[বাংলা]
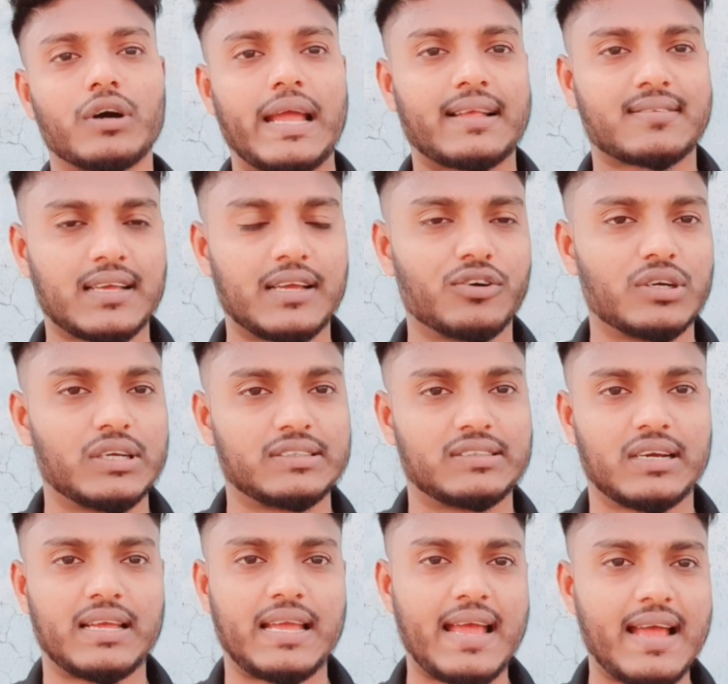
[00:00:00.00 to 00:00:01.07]
এসআই হয়ে
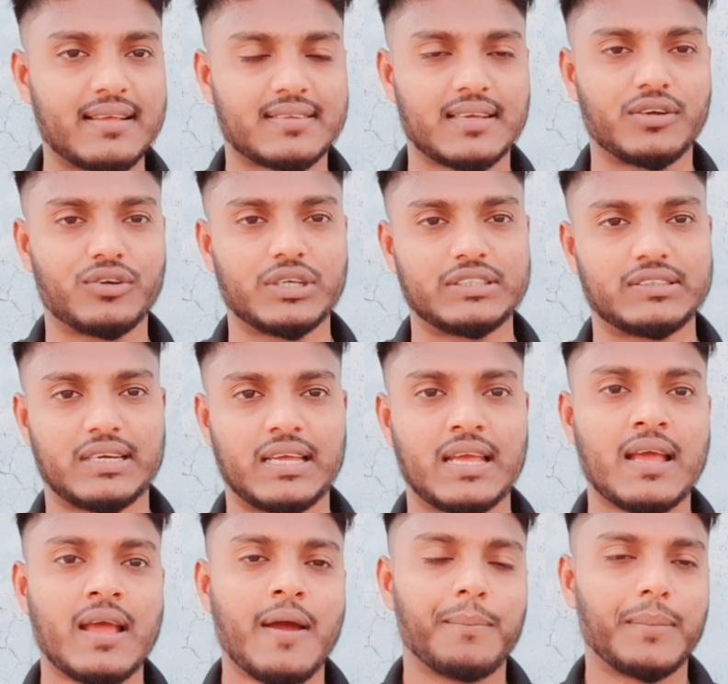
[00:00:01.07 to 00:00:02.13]
যায় এএসআই হয়ে যায়
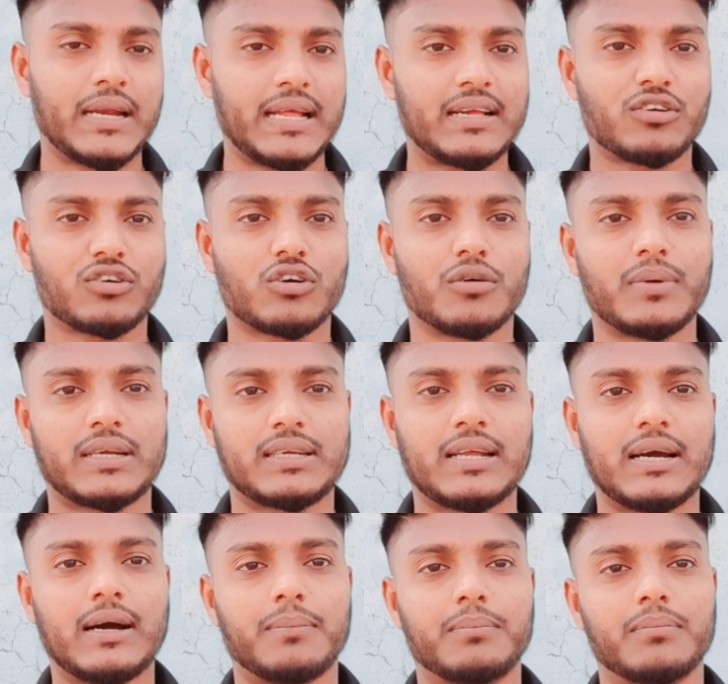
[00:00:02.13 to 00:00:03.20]
মানে এরকম একটা